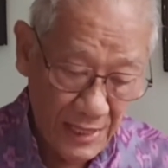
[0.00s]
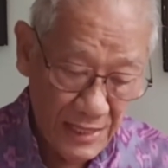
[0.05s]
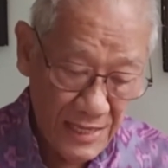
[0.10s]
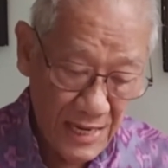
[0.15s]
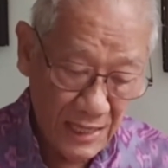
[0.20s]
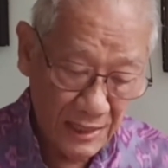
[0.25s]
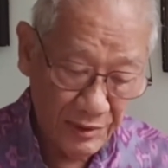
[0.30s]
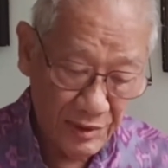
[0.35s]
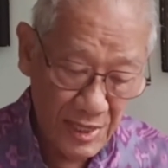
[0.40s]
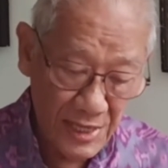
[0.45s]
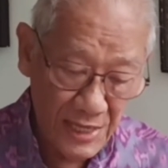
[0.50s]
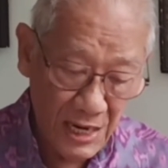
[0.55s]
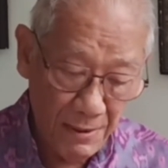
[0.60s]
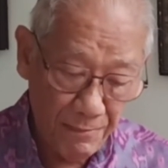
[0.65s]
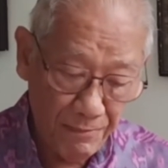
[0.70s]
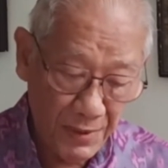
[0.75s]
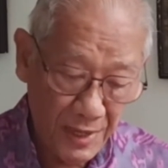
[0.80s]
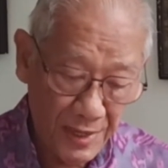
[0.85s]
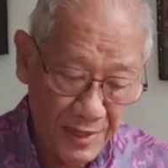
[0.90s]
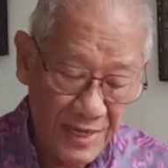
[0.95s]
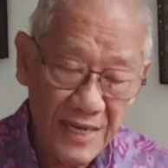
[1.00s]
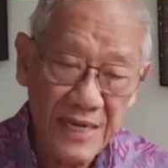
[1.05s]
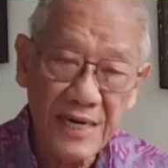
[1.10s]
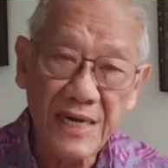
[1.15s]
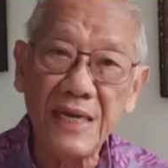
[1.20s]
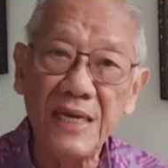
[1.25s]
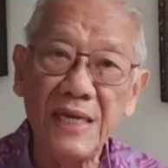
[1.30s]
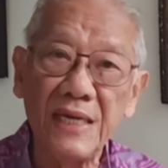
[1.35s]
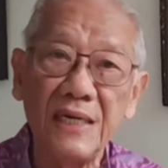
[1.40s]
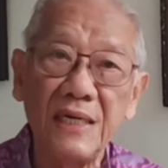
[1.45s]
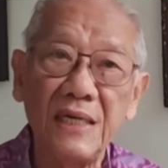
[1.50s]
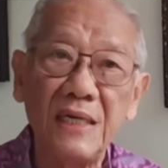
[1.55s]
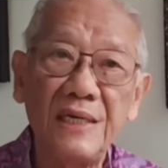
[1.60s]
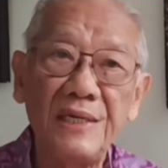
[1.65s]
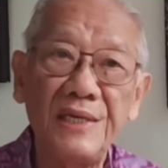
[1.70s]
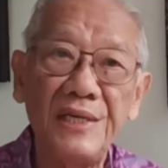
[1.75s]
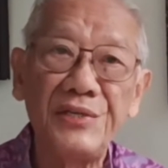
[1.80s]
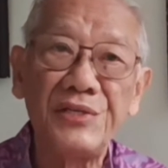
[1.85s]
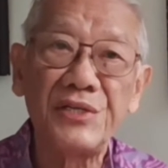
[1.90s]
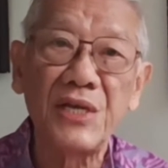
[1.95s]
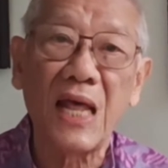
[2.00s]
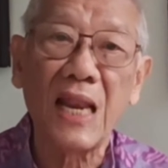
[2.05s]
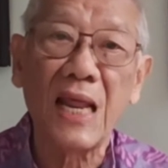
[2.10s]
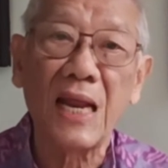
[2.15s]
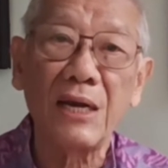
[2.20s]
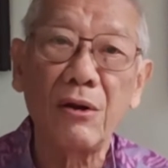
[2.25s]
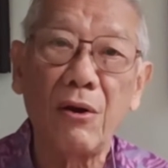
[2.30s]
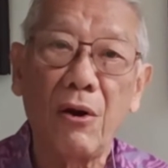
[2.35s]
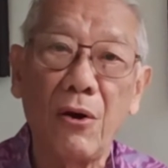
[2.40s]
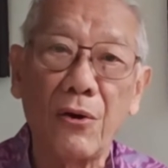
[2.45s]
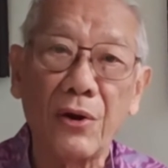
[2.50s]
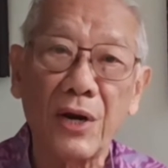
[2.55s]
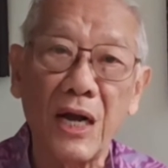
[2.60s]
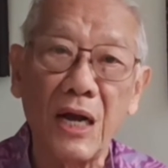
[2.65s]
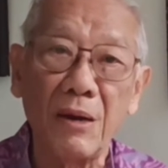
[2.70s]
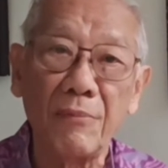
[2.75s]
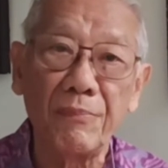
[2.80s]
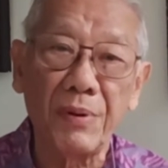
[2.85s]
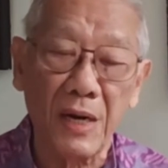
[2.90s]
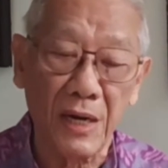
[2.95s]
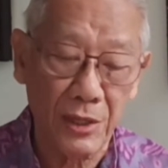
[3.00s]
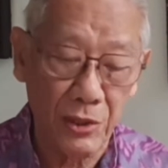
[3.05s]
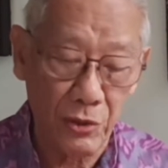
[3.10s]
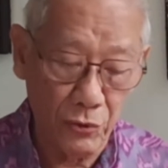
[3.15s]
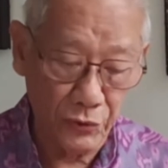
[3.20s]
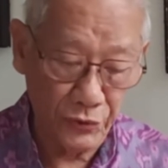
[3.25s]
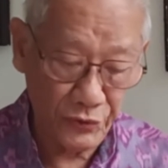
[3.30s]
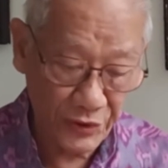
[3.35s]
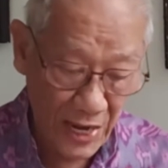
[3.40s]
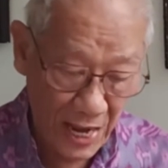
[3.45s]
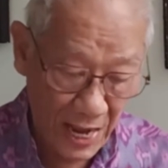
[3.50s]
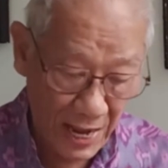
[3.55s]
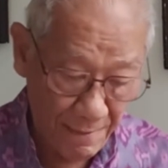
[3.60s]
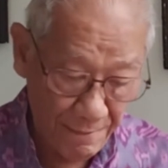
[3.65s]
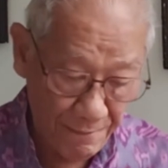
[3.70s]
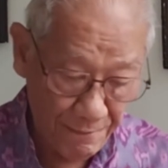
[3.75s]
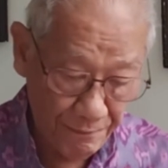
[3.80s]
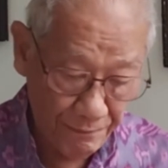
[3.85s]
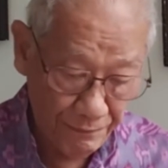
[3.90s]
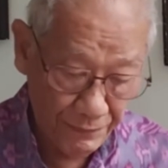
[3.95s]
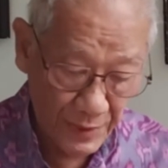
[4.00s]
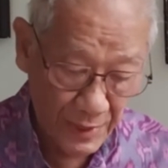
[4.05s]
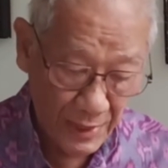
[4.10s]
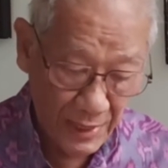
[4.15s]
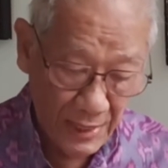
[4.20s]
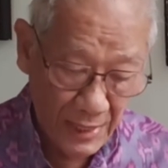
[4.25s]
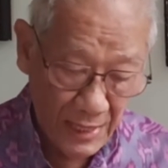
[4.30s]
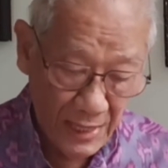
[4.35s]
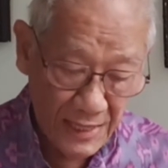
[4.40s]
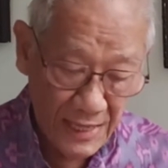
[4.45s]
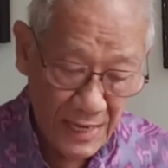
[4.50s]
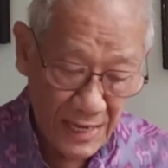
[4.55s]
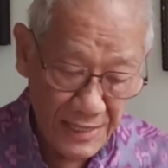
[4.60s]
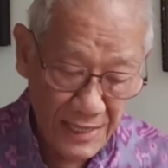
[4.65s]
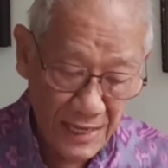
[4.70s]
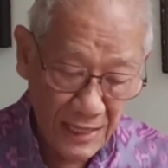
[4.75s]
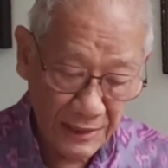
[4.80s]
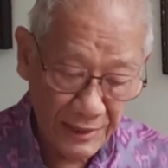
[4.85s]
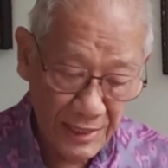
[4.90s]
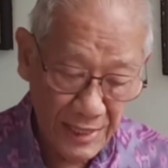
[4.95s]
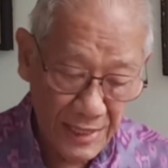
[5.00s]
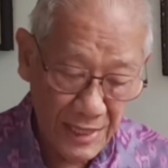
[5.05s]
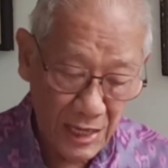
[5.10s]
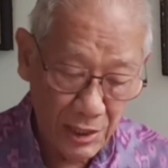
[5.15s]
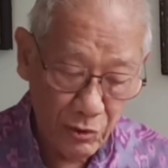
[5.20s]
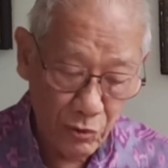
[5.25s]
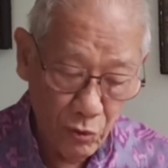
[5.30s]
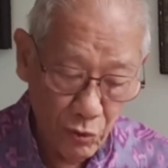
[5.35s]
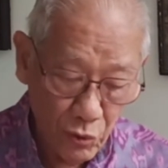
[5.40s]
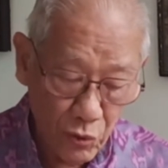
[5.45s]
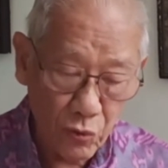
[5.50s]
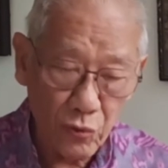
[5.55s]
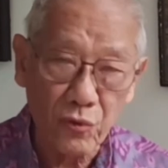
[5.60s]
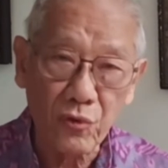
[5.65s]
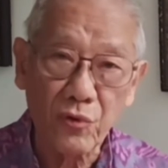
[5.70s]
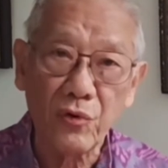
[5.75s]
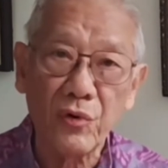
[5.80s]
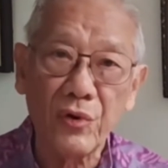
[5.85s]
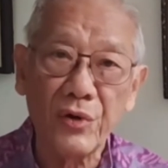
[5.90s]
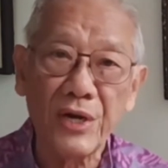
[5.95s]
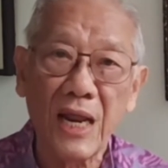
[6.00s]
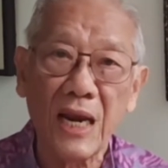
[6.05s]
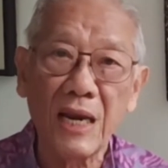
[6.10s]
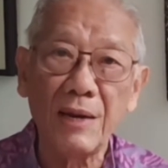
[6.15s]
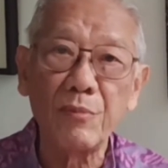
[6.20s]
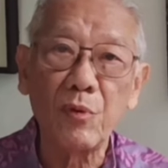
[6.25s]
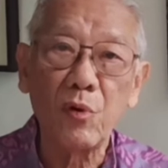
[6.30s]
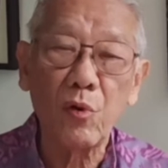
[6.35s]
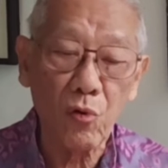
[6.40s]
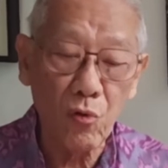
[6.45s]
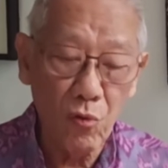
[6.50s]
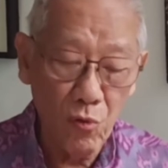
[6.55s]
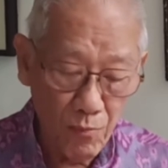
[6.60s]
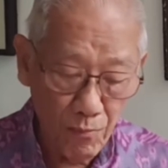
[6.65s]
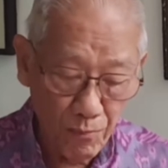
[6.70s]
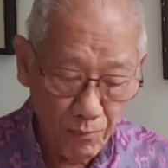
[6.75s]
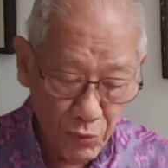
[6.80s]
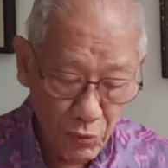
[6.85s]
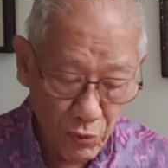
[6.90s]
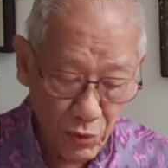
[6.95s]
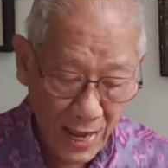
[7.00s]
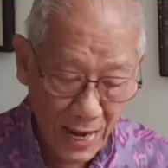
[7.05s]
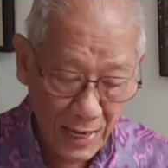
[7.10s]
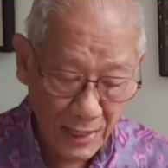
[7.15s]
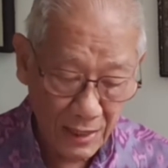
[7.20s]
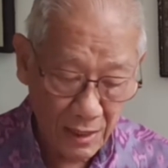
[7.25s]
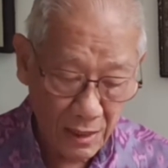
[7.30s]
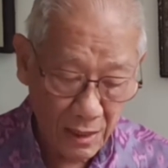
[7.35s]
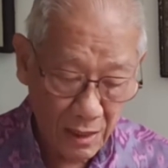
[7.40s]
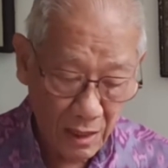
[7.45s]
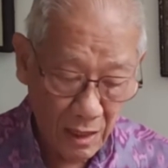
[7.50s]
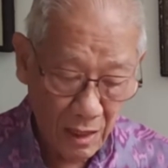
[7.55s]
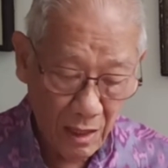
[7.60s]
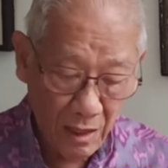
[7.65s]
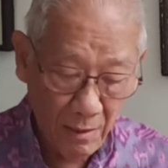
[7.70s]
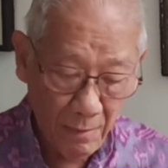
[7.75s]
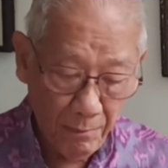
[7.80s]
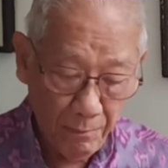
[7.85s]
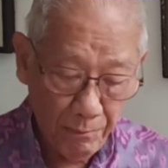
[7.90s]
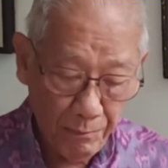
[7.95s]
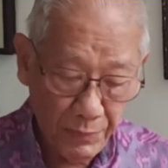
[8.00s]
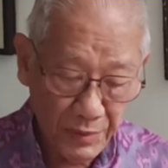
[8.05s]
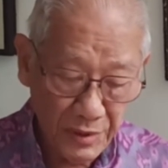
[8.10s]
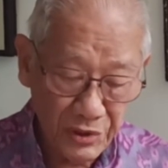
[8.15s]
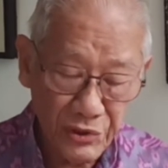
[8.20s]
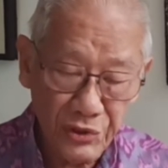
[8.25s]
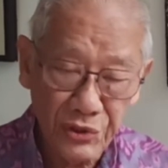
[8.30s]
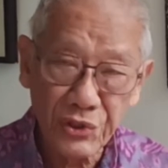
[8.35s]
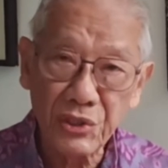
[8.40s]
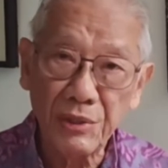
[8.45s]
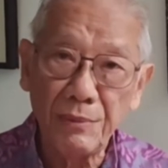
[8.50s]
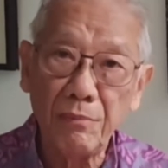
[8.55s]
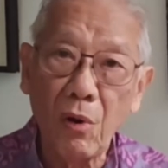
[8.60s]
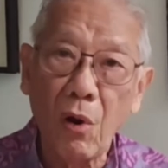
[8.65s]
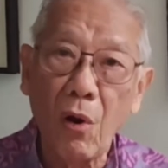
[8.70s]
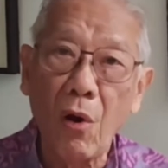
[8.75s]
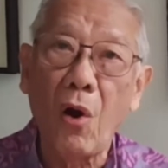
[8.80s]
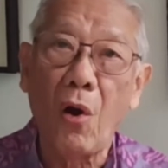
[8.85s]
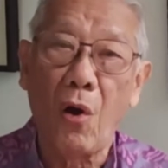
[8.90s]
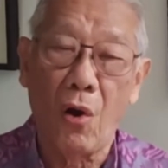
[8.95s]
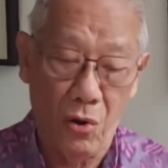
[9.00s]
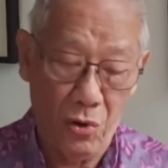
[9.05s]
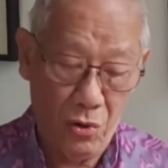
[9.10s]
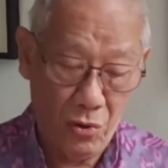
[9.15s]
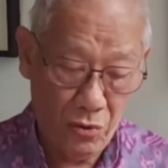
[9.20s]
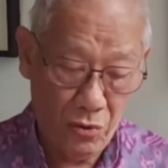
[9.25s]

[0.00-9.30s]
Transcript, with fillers: yang tidak berdiri di jalan orang berdosa, dan yang tidak duduk dalam kumpulan pencemooh,